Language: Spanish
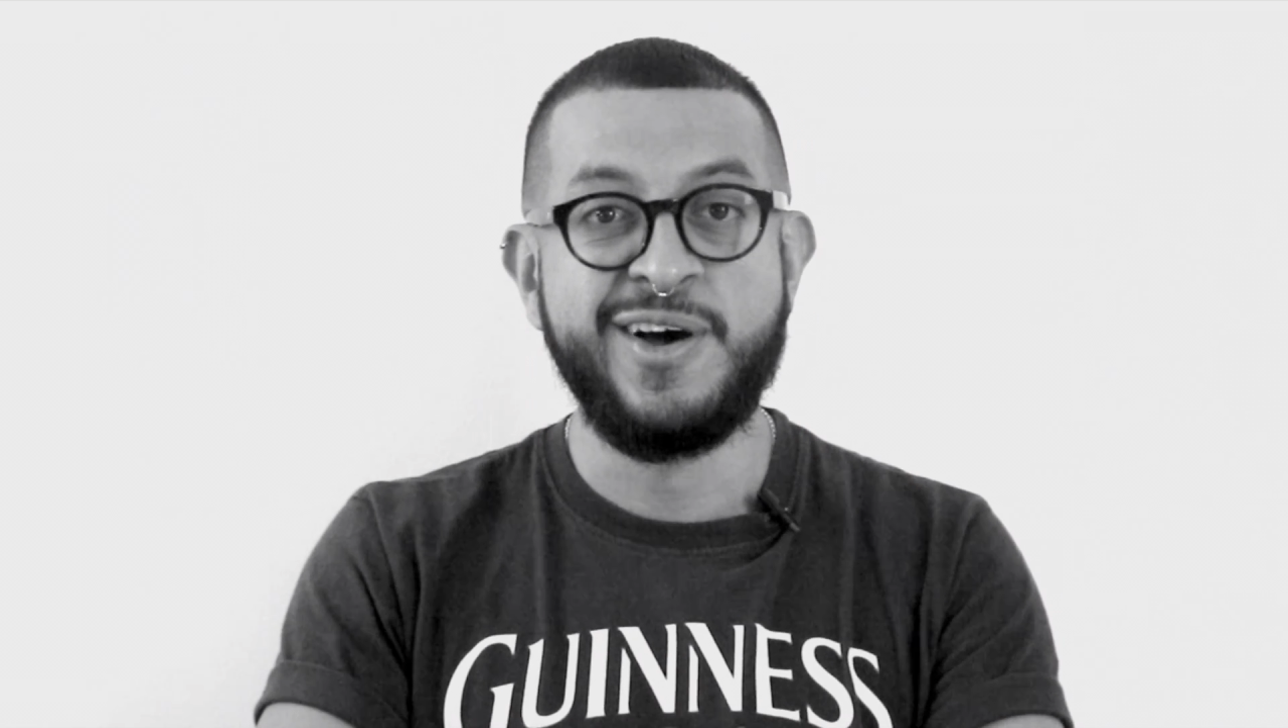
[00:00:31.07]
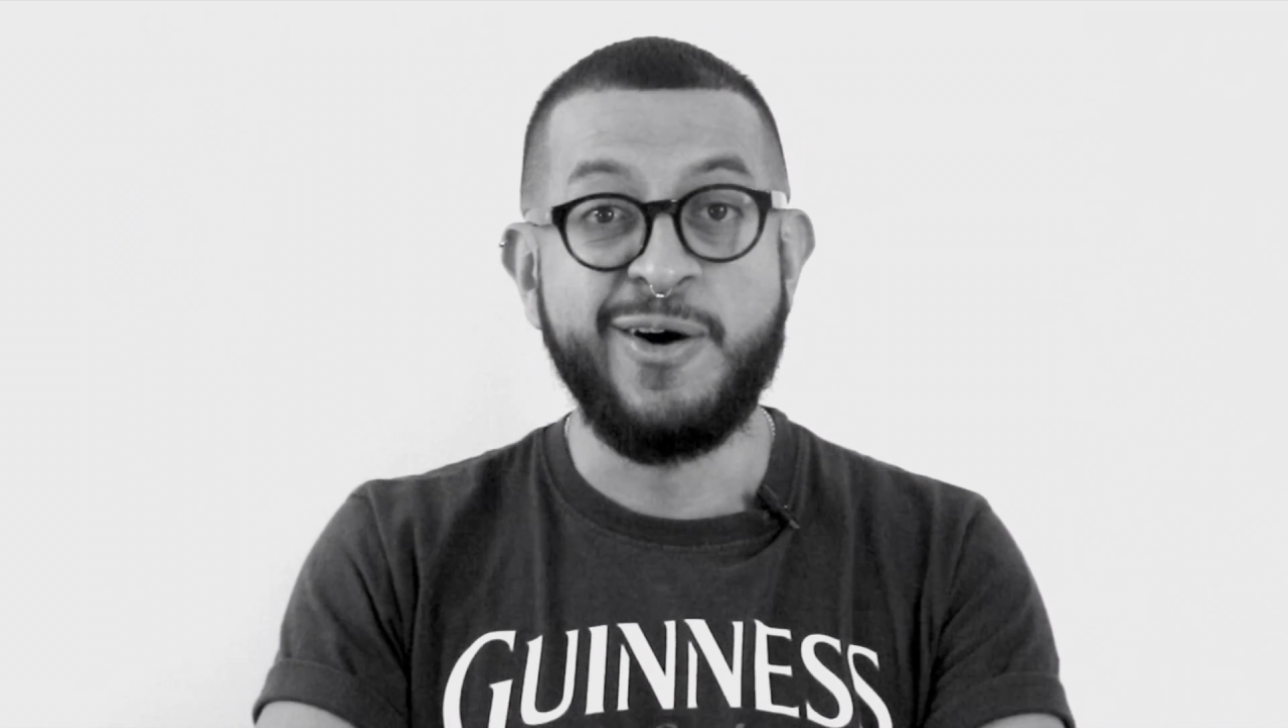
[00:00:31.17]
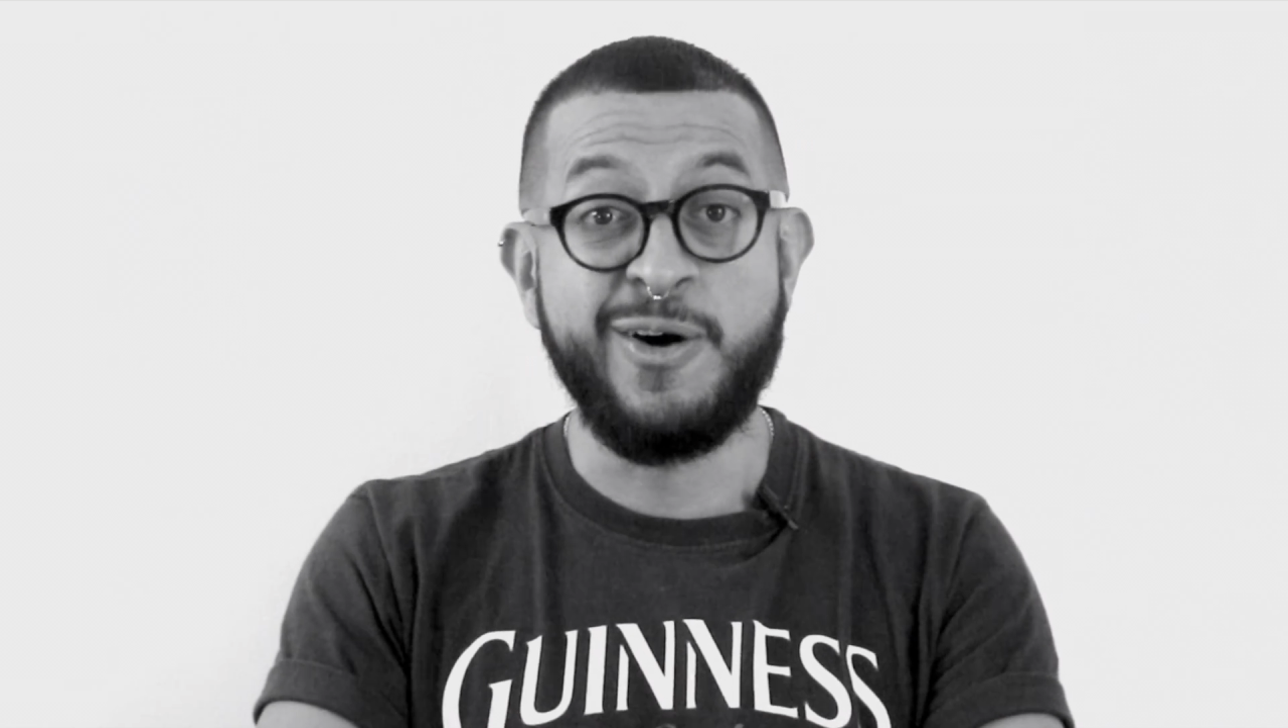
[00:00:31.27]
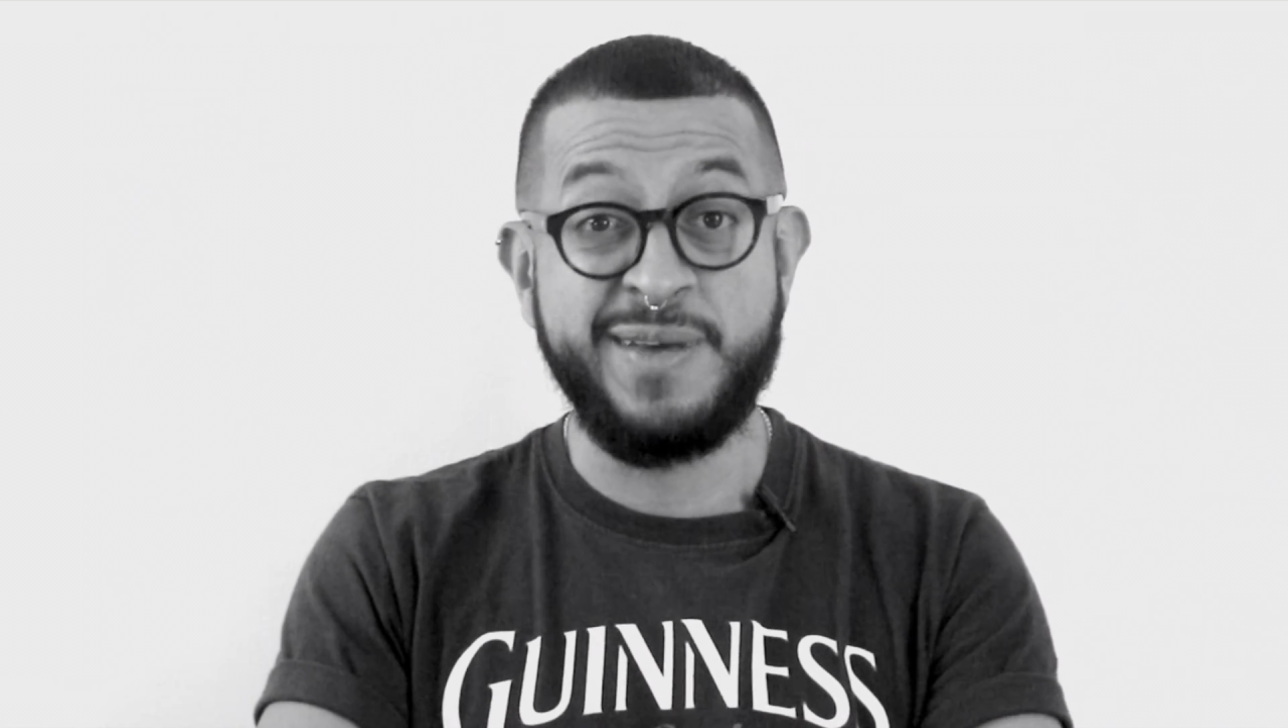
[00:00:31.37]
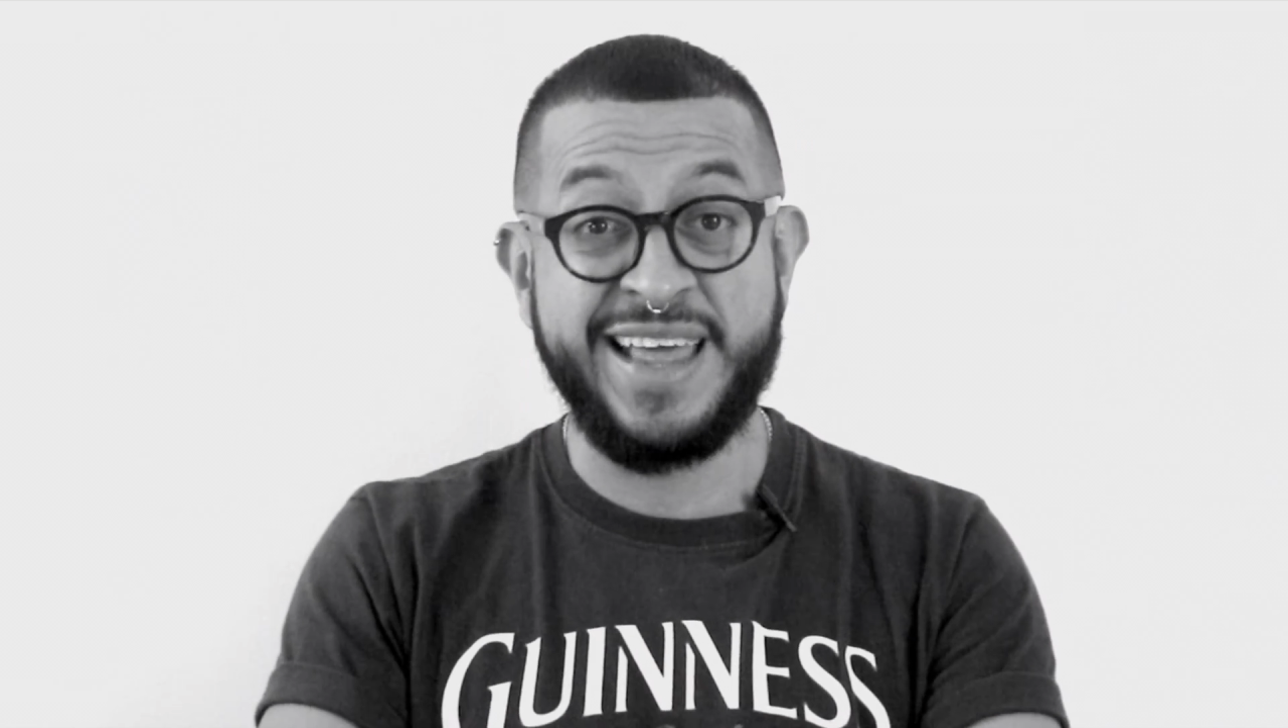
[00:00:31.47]

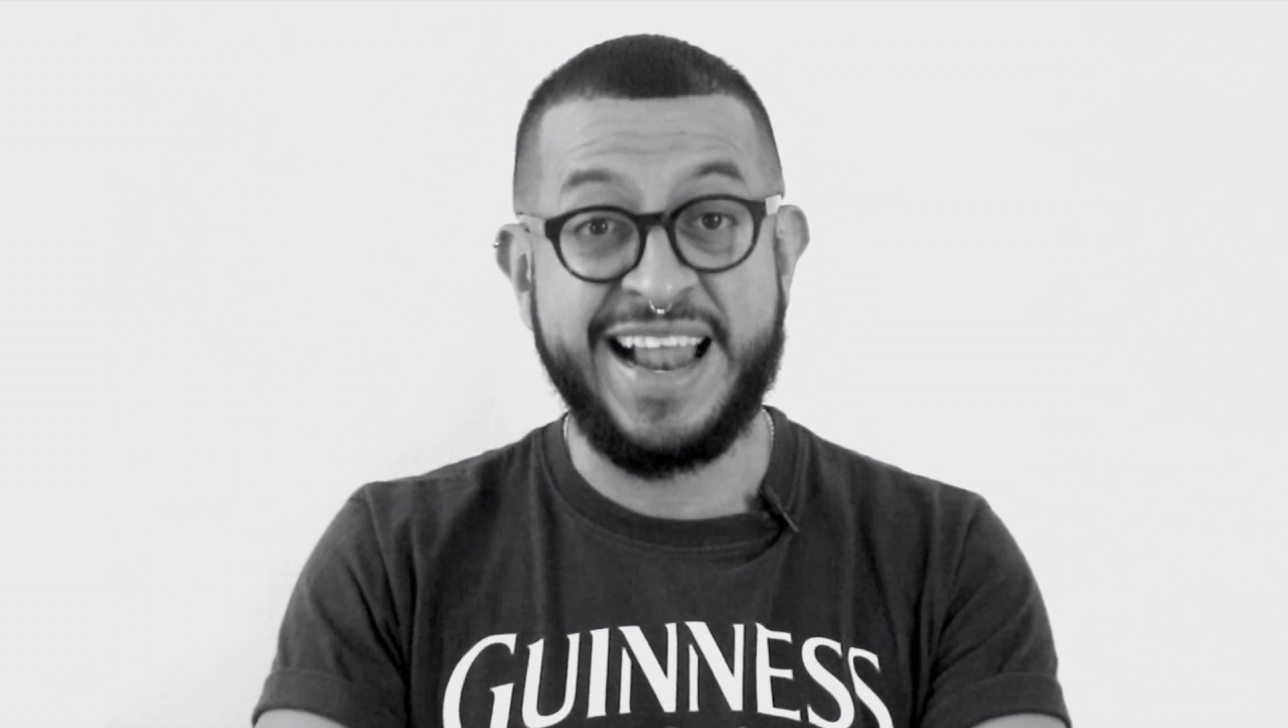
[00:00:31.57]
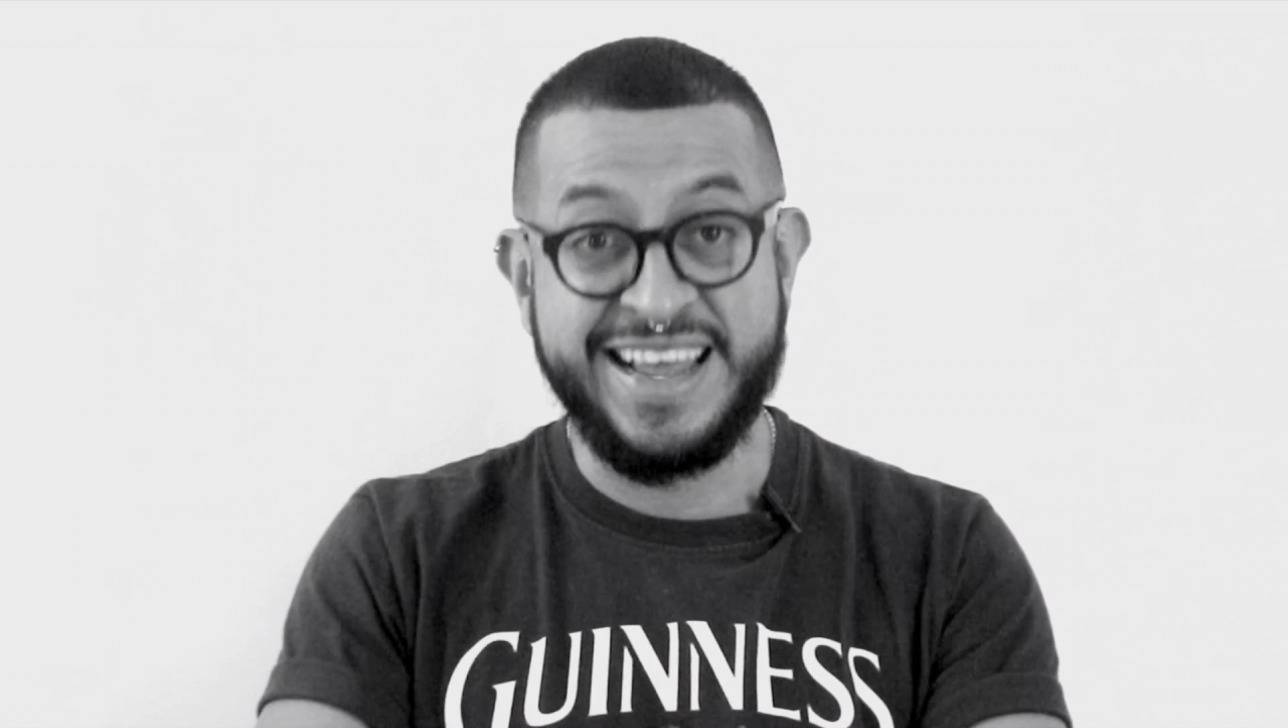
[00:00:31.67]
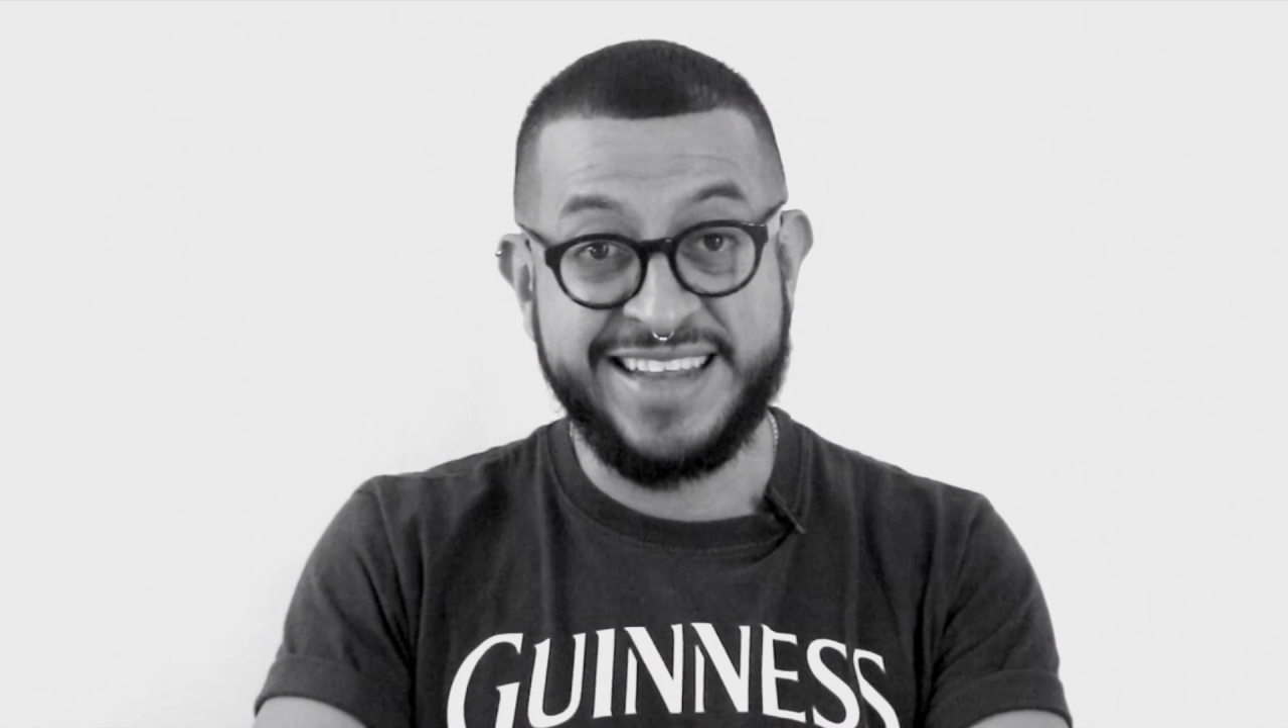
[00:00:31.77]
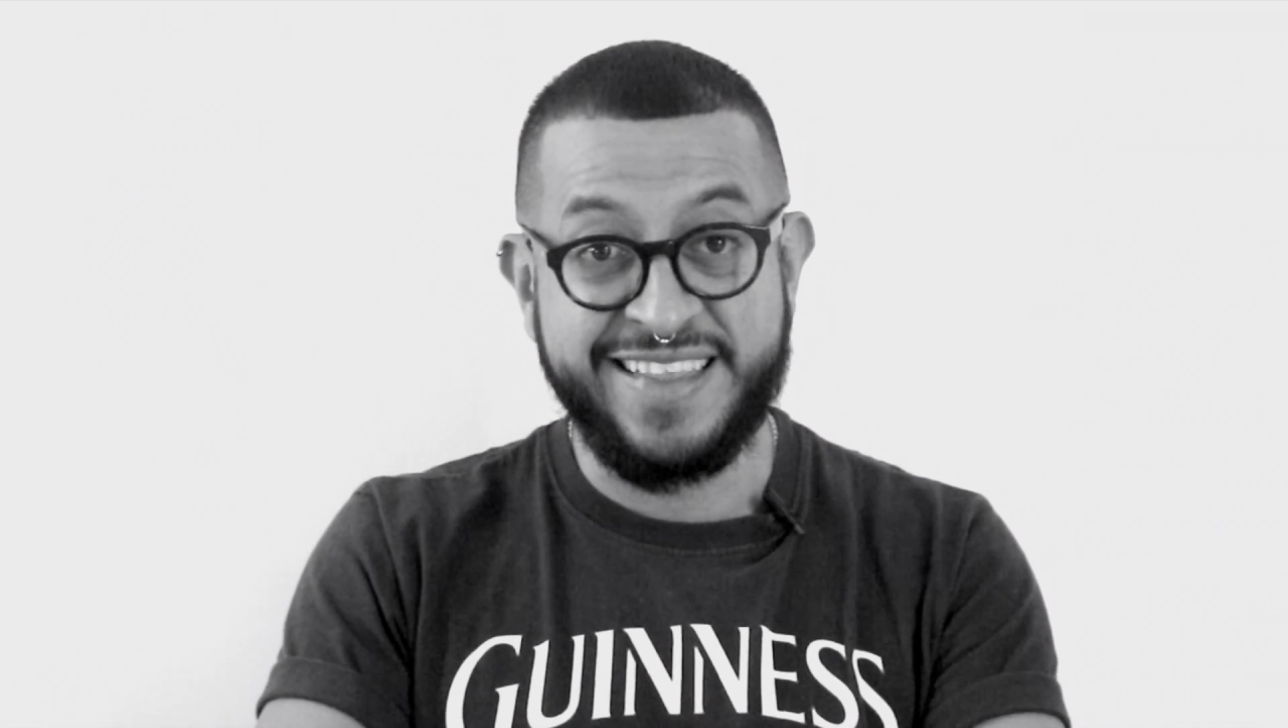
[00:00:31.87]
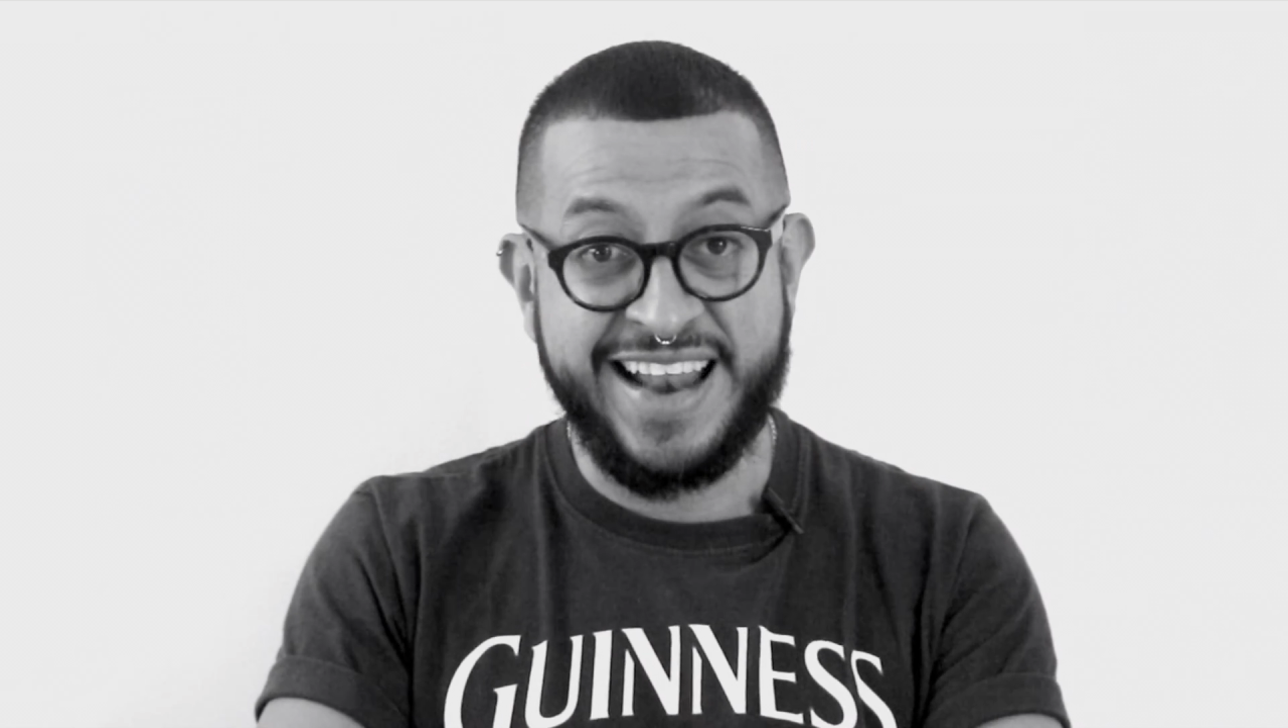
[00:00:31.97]
olvidé la letra